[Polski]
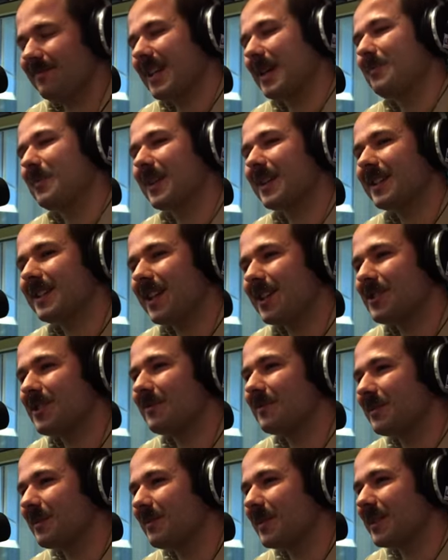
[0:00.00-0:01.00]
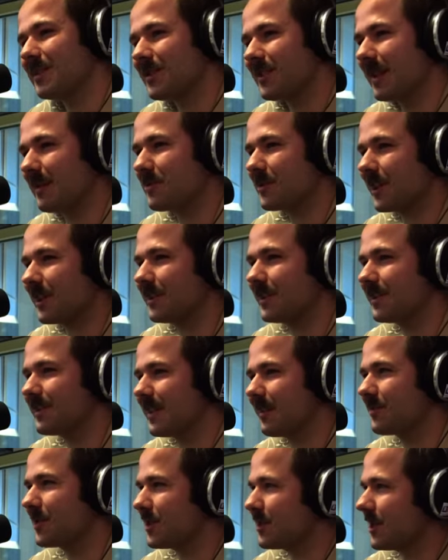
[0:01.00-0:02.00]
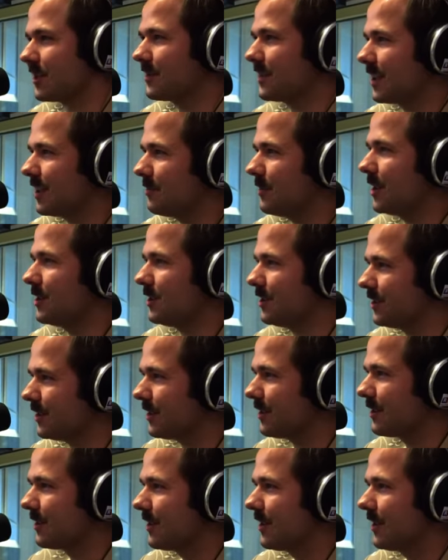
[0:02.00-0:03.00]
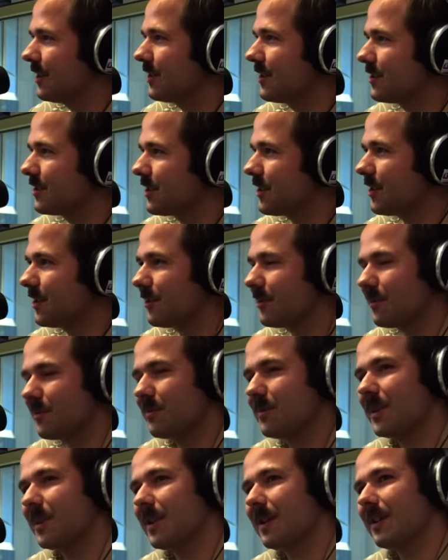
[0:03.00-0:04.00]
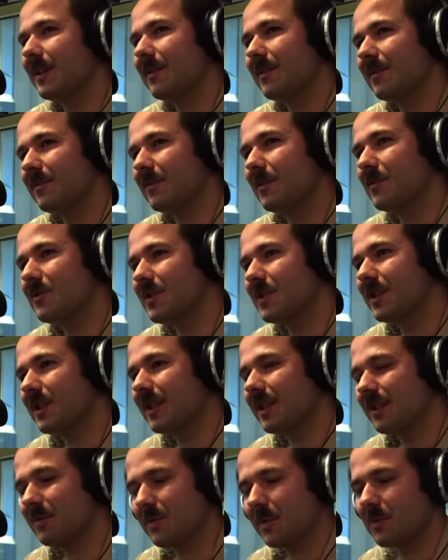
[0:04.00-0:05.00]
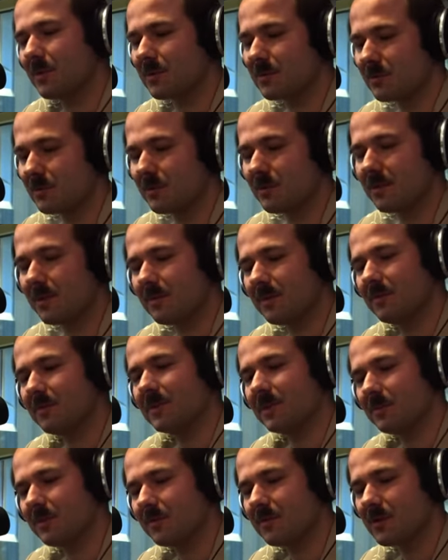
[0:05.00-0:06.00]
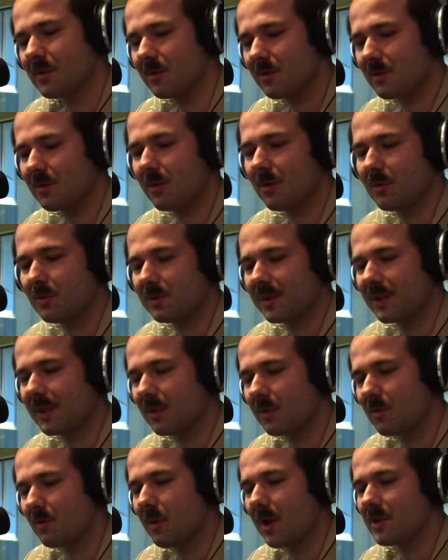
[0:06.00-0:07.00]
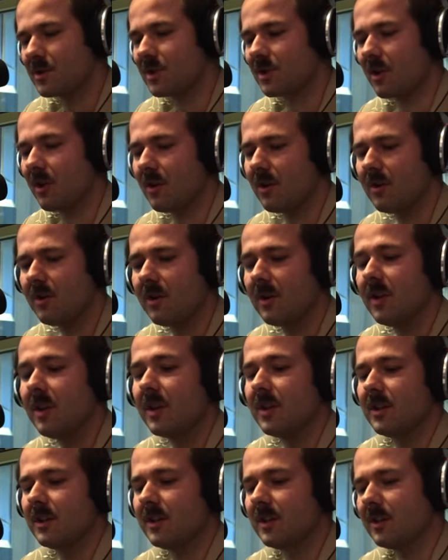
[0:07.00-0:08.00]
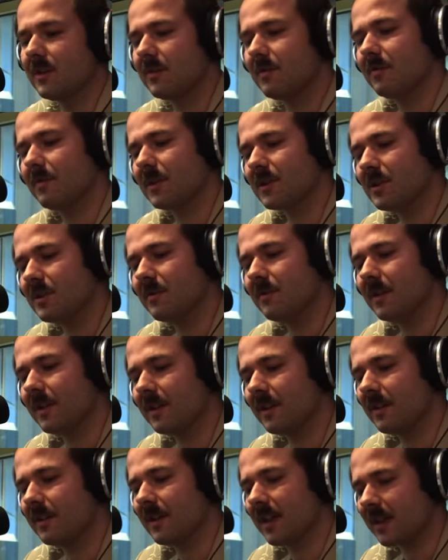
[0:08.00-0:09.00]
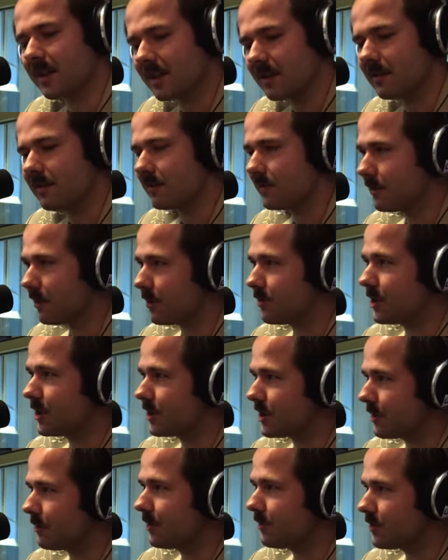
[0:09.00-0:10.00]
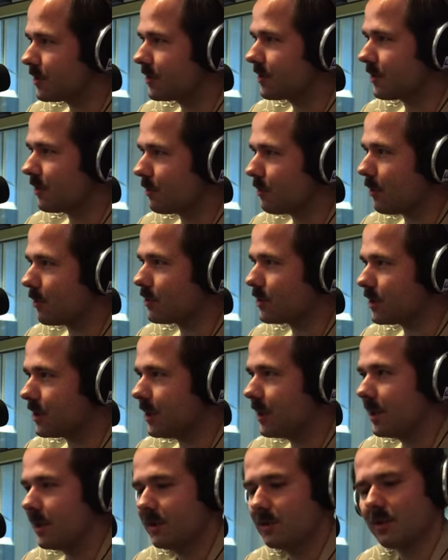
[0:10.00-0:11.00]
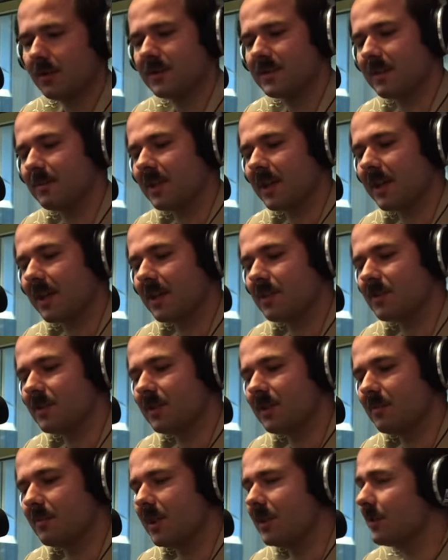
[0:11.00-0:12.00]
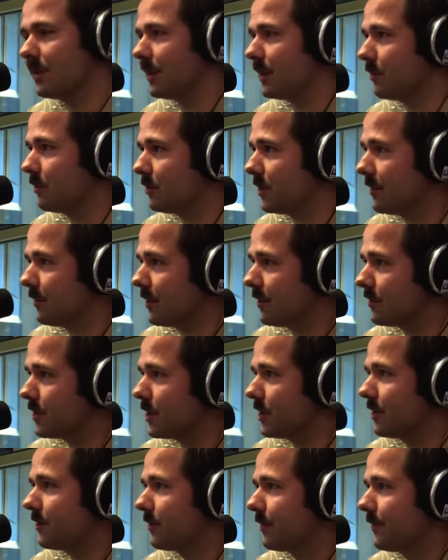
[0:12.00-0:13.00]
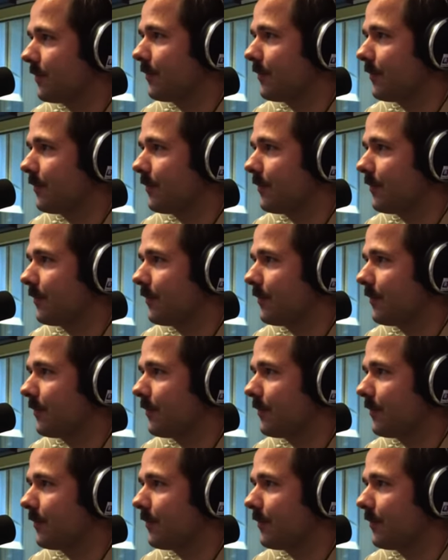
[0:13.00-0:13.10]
najpiękniejsze w tym jest, że na przykład jest zawsze czas na imieniny. Że u mnie w rodzinie po prostu robimy sobie w ciągu roku takie kółeczko i właściwie jak dobrze się mi wszystko ułoży, to jestem na każdych imieninach u mnie we wsi.